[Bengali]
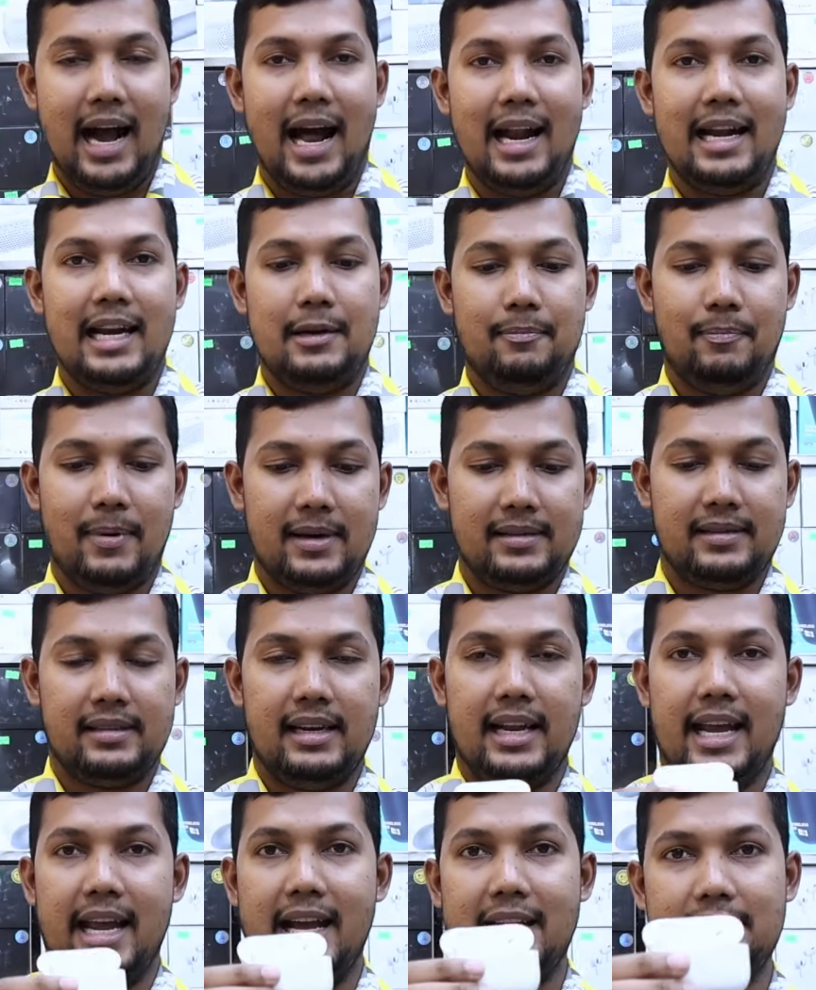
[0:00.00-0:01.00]
হান্ড্রেড
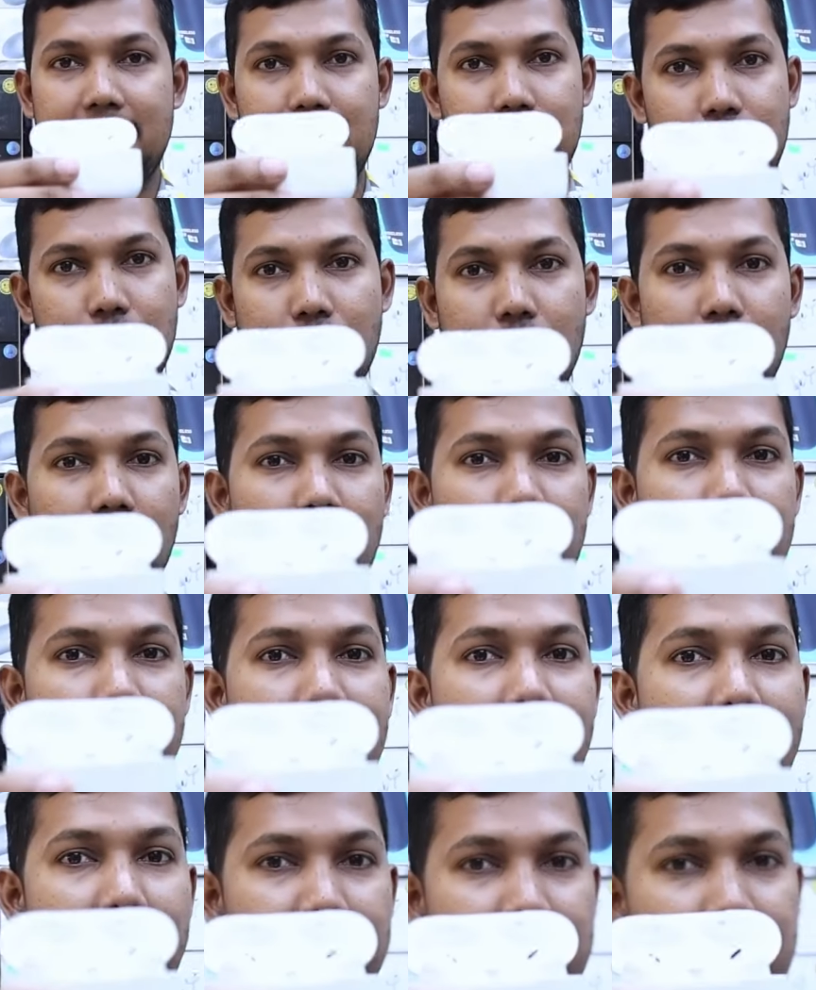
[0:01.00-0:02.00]
পার্সেন্ট এআনসি সহ
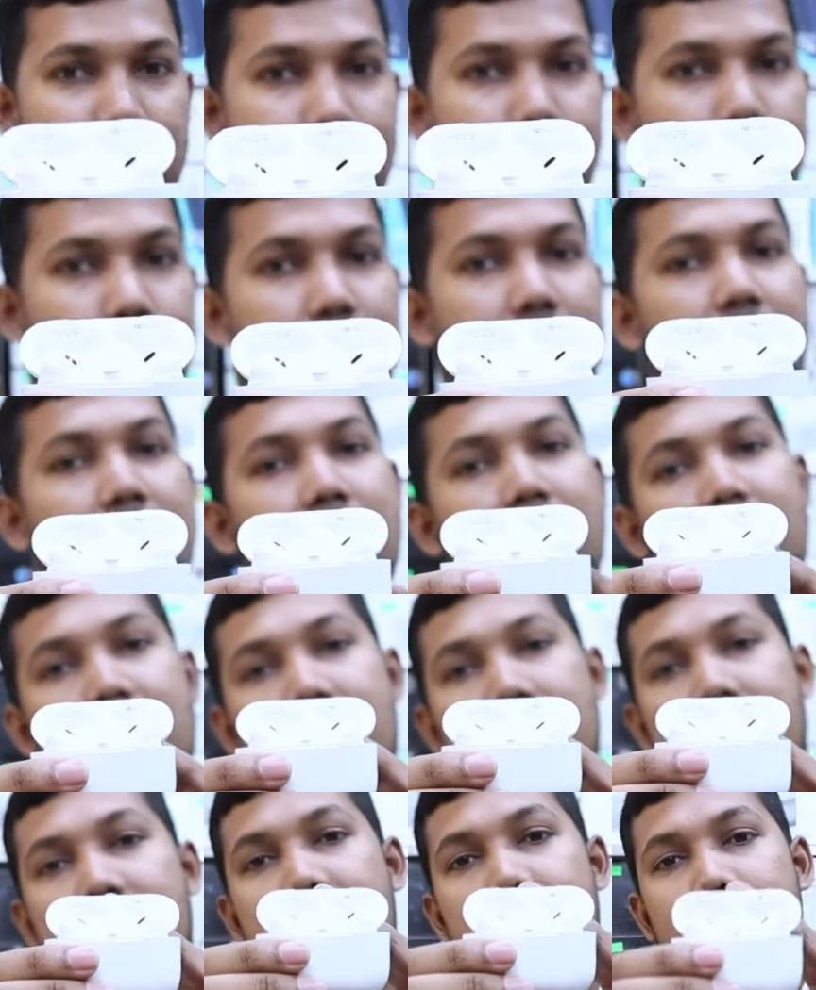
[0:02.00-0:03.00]
টাইপ সি পোর্টের
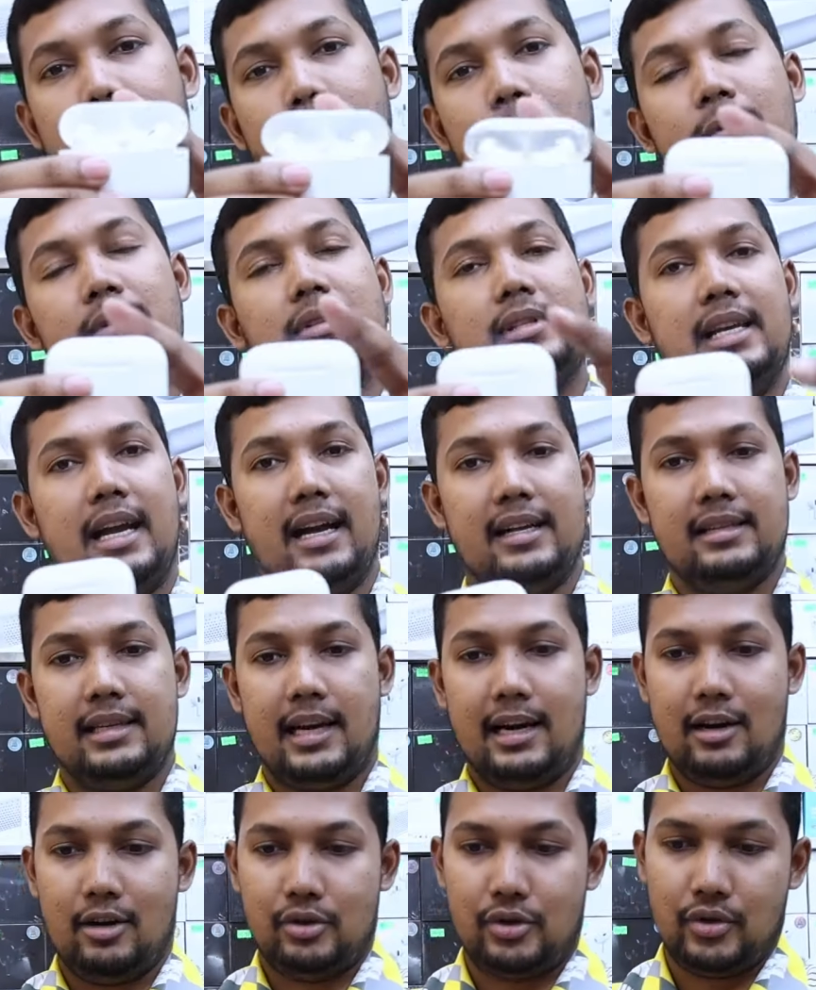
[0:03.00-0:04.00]
এয়ারপোর্ট সেকেন্ড
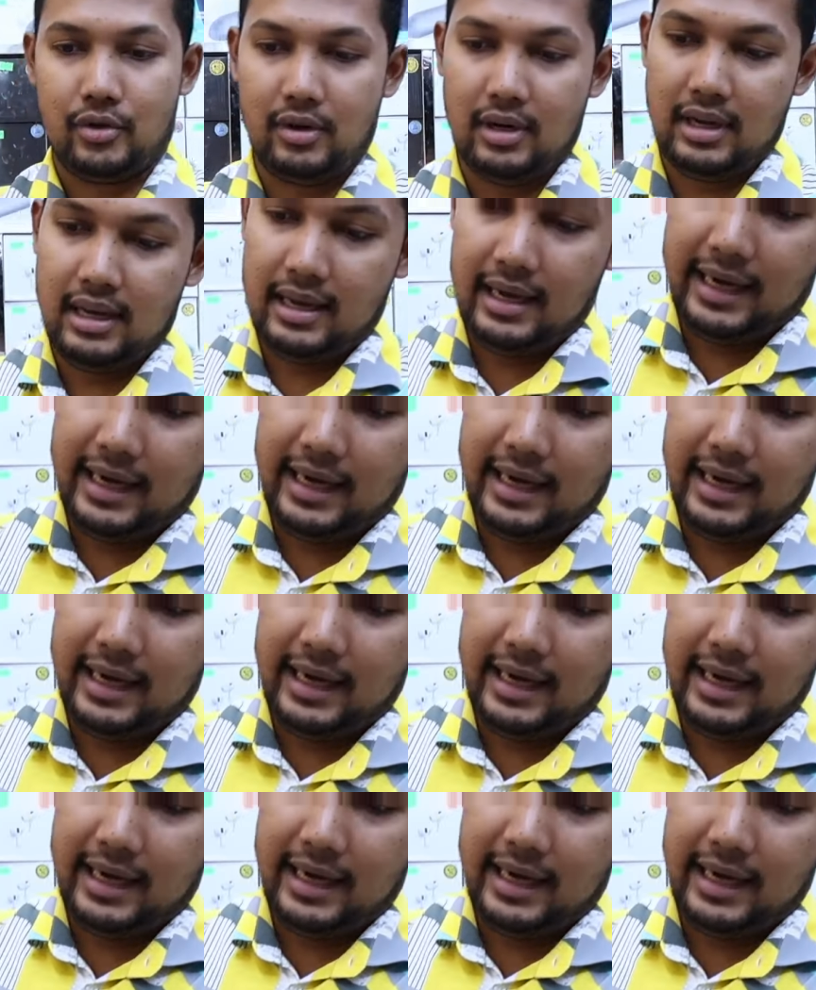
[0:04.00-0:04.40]
জেনারেশন